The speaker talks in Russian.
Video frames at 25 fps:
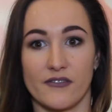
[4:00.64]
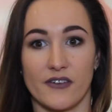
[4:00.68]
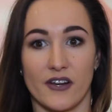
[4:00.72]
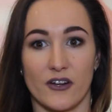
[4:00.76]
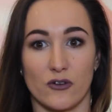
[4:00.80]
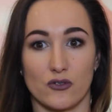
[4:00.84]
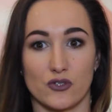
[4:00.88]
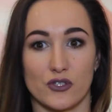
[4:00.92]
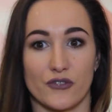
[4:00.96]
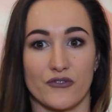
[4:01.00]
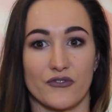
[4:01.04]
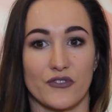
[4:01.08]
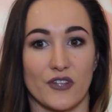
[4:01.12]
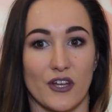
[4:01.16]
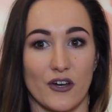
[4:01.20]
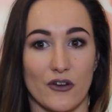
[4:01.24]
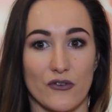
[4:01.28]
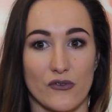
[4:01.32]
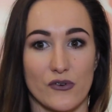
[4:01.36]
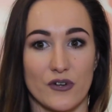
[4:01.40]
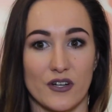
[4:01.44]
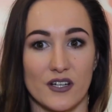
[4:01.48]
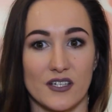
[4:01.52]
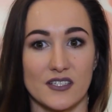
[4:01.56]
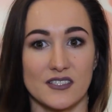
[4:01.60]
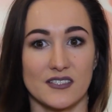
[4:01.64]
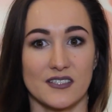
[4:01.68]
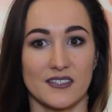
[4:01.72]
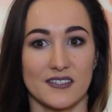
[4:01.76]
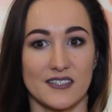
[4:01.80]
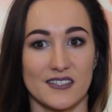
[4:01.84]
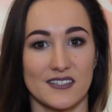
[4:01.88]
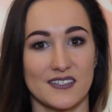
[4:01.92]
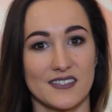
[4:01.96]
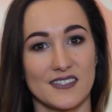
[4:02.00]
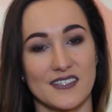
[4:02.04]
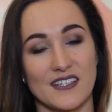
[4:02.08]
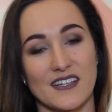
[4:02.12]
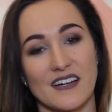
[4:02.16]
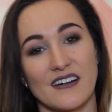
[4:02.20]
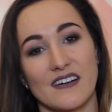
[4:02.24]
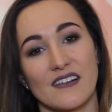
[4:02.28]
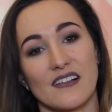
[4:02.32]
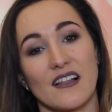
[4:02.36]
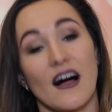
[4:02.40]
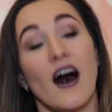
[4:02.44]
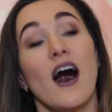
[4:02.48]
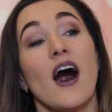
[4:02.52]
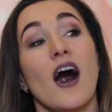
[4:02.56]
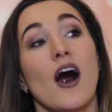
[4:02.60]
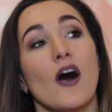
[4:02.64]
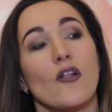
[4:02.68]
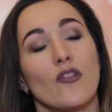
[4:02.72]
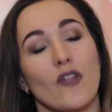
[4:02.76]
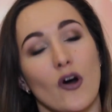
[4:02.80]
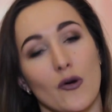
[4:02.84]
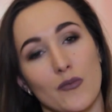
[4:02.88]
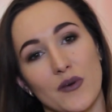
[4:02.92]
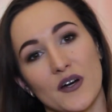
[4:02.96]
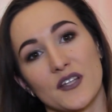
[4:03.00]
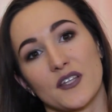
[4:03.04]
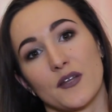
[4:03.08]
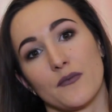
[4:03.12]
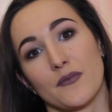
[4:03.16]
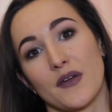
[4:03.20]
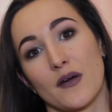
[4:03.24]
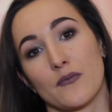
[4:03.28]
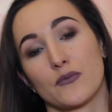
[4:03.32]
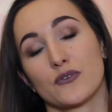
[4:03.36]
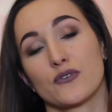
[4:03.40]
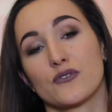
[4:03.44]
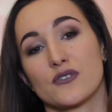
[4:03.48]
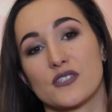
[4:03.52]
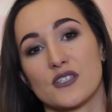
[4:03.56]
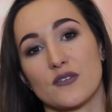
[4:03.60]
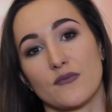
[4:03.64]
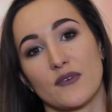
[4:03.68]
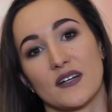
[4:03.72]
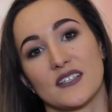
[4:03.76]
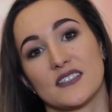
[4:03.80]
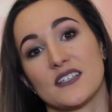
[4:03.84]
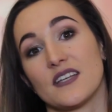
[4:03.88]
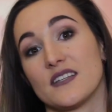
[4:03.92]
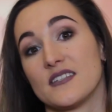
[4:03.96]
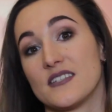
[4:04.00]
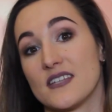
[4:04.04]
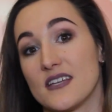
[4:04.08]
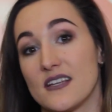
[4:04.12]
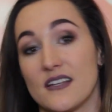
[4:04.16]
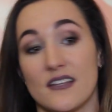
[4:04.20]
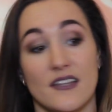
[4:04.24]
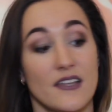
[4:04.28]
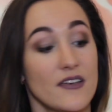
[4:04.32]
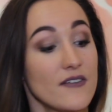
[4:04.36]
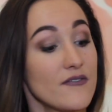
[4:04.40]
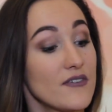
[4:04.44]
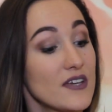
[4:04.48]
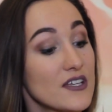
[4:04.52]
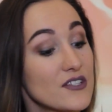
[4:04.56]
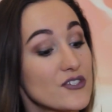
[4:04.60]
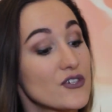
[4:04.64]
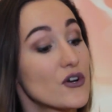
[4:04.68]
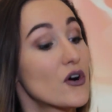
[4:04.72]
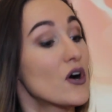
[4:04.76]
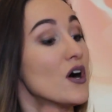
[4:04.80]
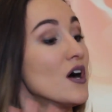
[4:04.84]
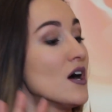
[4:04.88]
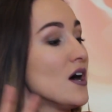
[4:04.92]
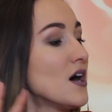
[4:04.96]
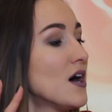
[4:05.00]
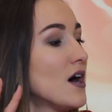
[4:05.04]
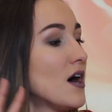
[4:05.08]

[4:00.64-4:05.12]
говоря, уже второй раз это сделала, но об этом я буду снимать отдельное видео.